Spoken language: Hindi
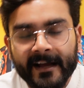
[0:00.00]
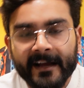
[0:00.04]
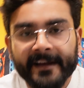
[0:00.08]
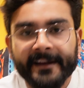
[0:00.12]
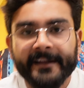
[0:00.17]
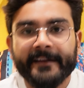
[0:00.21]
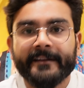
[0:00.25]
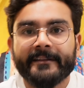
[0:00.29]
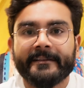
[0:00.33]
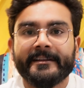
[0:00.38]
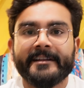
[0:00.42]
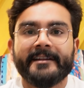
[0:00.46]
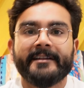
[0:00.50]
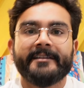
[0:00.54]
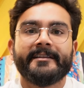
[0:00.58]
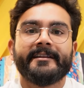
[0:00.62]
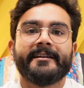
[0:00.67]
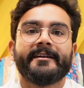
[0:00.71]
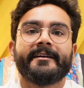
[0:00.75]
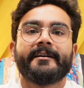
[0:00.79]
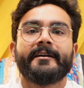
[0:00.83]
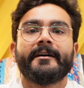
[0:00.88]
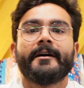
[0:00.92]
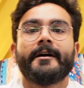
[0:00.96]
आ रहे हैं धीरे
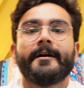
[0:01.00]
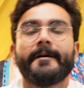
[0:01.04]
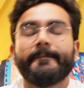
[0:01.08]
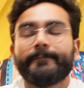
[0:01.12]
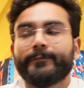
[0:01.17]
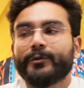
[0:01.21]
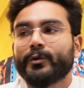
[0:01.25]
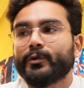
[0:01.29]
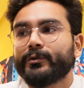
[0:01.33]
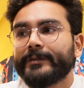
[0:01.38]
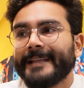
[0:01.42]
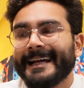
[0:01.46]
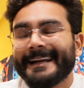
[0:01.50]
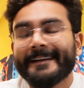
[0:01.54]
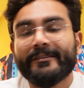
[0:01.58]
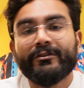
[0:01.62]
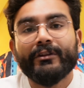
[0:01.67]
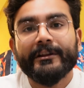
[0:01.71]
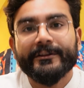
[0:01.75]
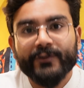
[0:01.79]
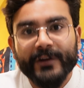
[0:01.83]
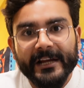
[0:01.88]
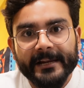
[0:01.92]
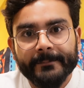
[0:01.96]
धीरे तो दैट इज़
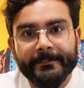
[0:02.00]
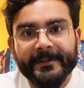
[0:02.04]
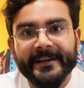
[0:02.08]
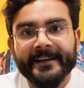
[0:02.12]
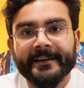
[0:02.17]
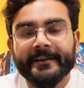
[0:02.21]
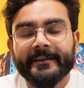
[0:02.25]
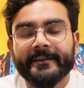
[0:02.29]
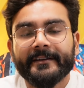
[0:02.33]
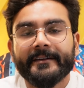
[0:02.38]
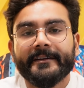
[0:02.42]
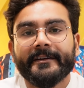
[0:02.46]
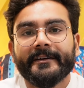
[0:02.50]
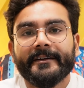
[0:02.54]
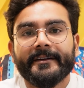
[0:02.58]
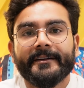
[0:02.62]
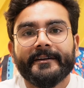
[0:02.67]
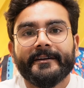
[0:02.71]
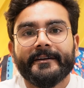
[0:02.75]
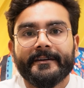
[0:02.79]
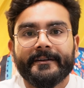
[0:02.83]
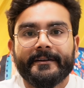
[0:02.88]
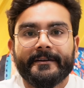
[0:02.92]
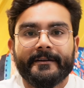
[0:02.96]
ऑल्सो हेल्पिंग
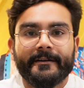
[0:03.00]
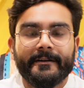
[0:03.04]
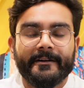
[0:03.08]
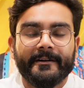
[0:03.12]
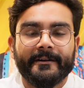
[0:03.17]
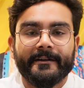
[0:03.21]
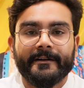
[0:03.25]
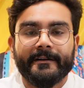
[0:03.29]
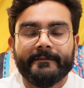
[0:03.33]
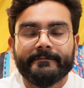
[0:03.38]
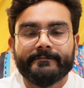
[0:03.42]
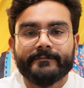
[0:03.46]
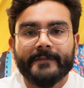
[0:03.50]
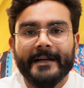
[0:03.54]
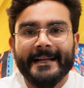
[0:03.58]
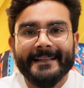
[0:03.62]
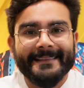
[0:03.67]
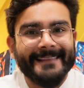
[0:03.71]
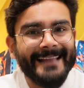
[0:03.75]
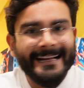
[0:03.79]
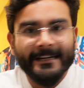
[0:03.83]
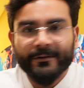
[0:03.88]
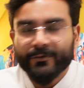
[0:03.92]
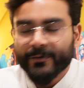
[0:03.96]

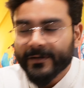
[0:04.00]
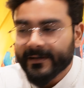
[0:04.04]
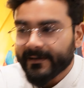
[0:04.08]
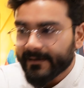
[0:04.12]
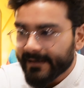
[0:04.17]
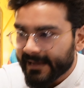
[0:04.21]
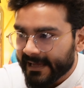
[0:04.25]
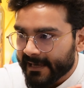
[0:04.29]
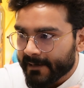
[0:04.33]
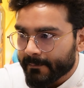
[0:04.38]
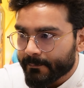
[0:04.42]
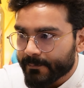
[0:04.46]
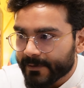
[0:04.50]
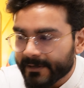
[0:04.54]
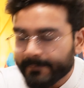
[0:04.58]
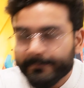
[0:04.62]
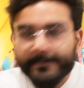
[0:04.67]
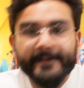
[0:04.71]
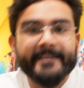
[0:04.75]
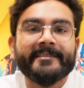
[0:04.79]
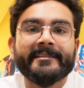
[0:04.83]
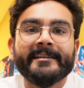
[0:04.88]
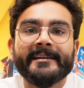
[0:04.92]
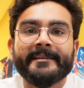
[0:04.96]
एंड दैट विल हेल्प
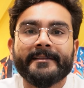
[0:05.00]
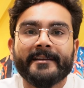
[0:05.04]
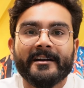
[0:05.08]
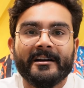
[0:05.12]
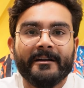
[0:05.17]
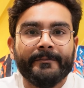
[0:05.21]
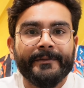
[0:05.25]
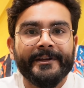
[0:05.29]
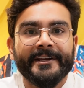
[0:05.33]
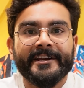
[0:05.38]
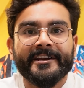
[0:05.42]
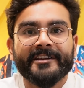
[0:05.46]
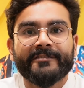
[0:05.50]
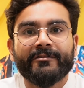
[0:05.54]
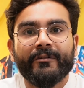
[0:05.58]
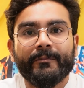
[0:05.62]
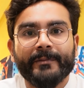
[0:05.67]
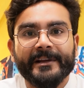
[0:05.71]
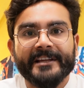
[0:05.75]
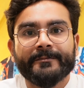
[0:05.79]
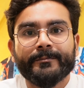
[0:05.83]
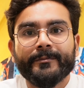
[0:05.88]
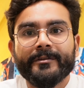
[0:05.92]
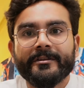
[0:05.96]
इमेंसली इन द कमिंग ईयर्स फॉर
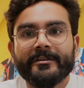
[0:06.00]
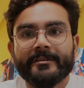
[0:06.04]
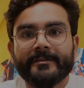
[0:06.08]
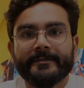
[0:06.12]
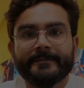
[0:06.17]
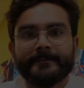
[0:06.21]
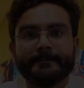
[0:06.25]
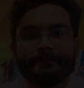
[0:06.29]
प्लेसमेंट्स